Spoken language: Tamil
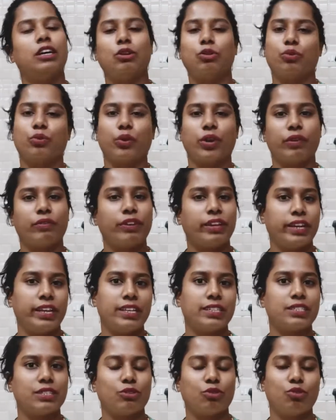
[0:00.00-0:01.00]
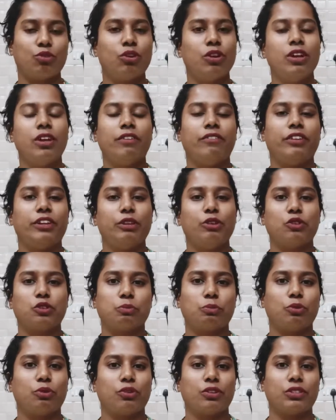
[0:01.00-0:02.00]
டுவெண்ட்டி ஃபைவ் டேஸ் இருக்கும் வீடியோஸ்
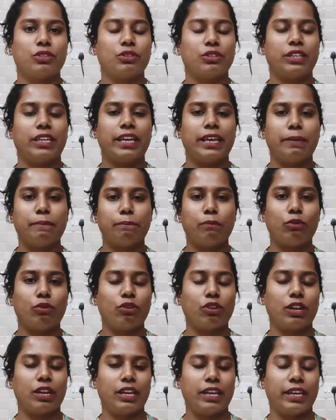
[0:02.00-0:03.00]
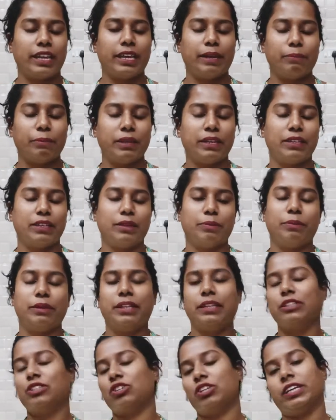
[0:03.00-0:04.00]
போட்டு ஸோ ஏன் போடலை ஏன் இப்படி
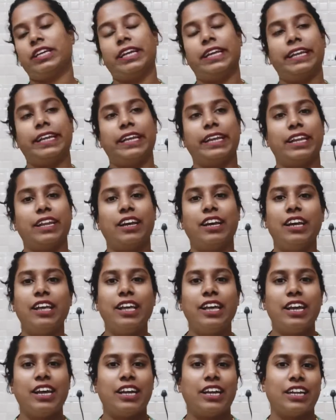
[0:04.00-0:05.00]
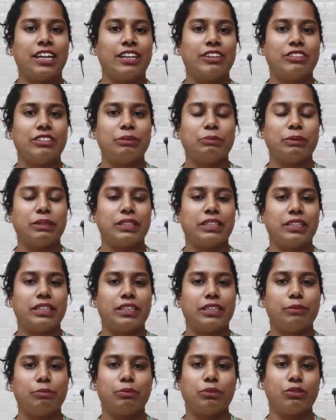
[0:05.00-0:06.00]
இப்படின்னு சொல்லி கேட்டிங்கன்னா நான் வந்து
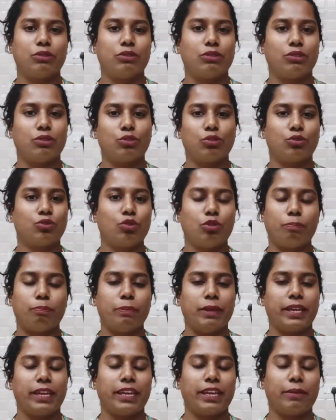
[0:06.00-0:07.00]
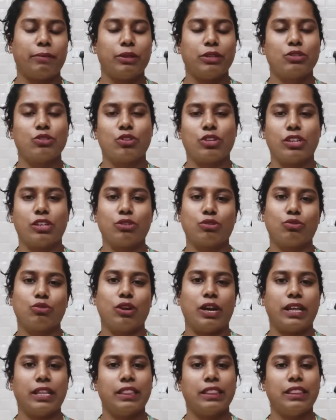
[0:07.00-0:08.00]
பார்த்தீங்கன்னா இப்போது சோப் மேக்கிங் அப்படின்னு சொன்னால ஸோ
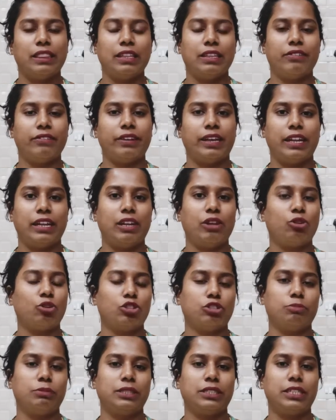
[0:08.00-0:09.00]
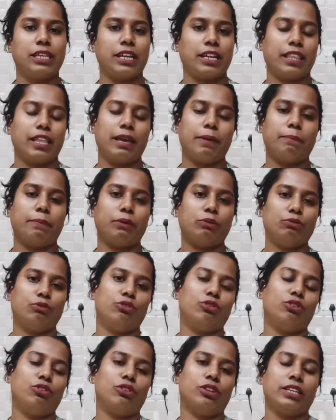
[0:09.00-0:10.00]
அந்த வேலையில் கொஞ்சம் பிஸியாக இருந்தேன் அப்புறம்
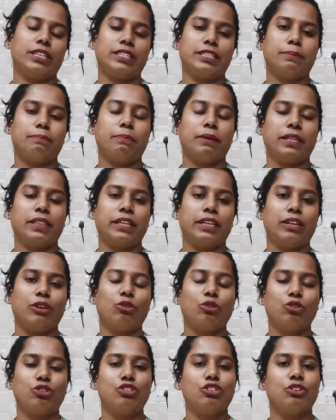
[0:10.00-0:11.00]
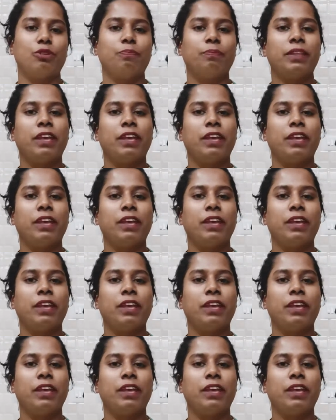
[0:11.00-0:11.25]
இன்னொரு ரீசன் பார்த்தீங்கன்னா கொஞ்சம்